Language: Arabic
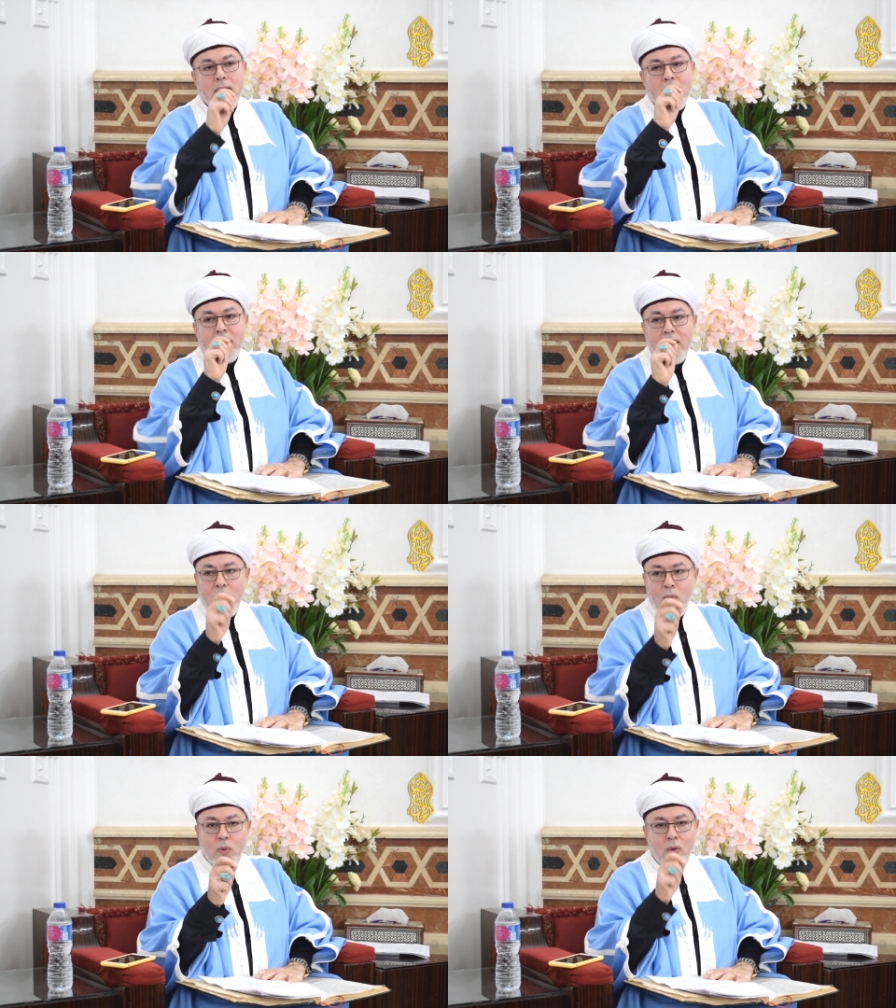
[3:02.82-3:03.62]

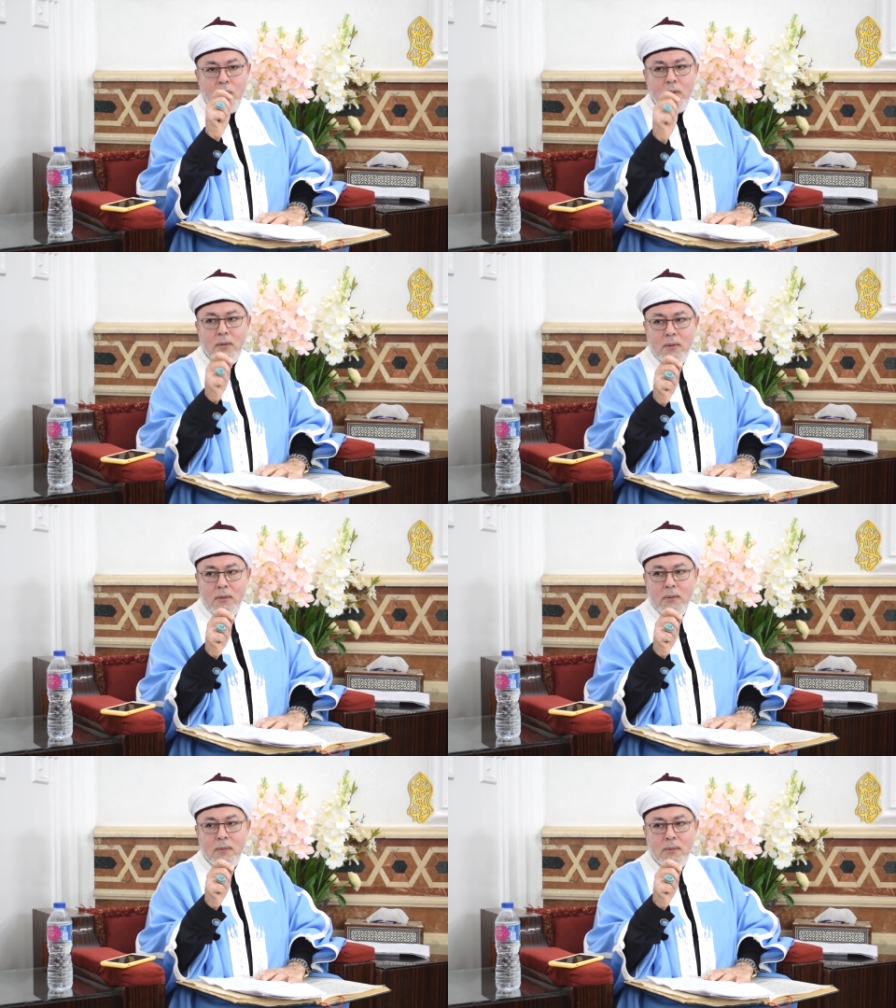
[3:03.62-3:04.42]
الكيلو
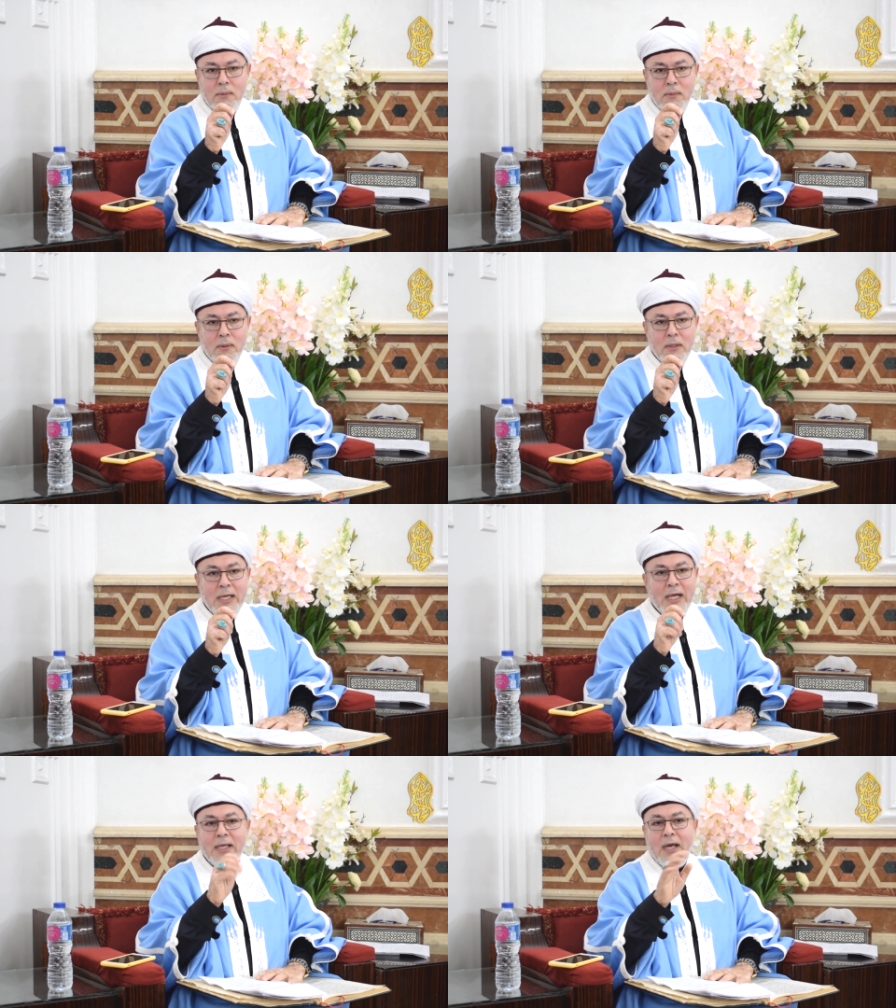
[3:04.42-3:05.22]

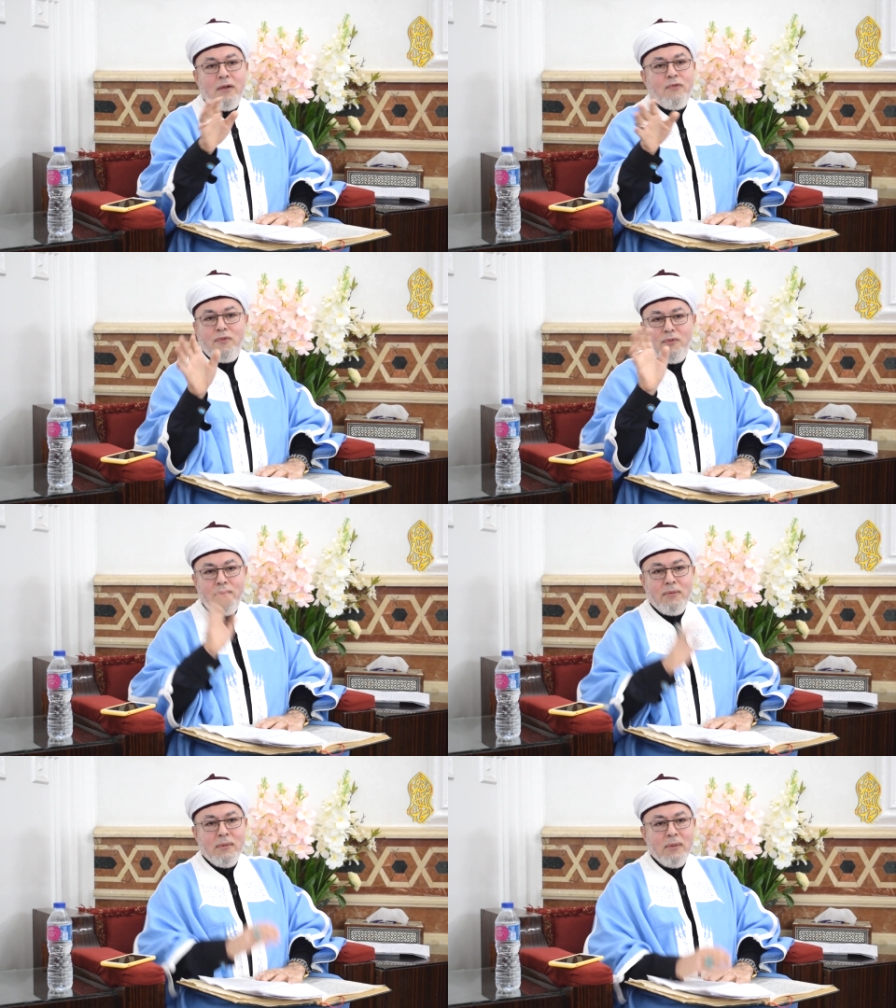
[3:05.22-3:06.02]
يعني ألف
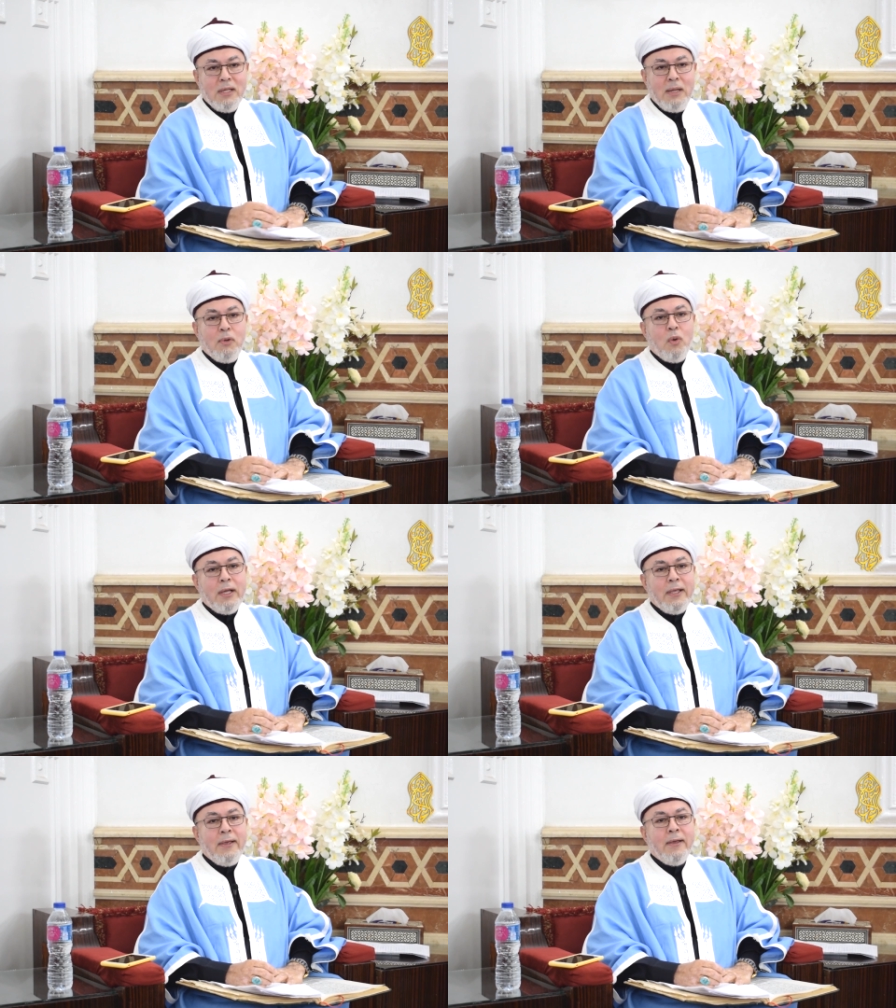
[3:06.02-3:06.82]
يعني ما يقول
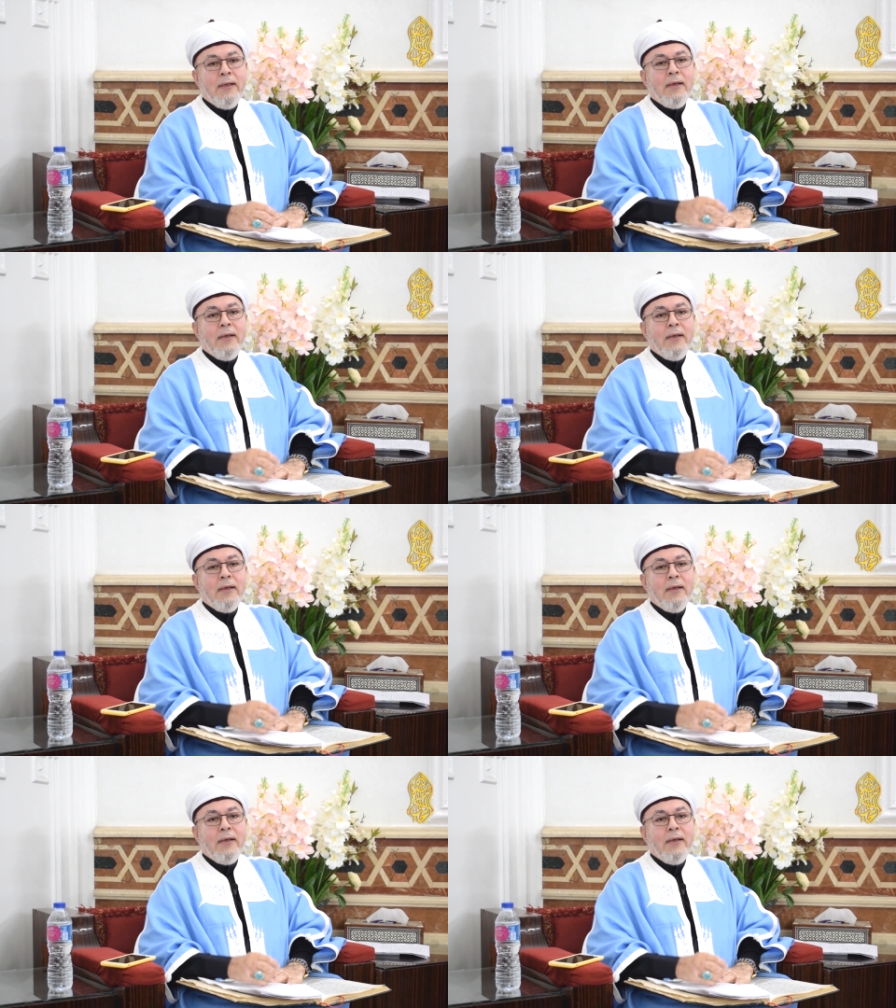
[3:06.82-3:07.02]
لك إيه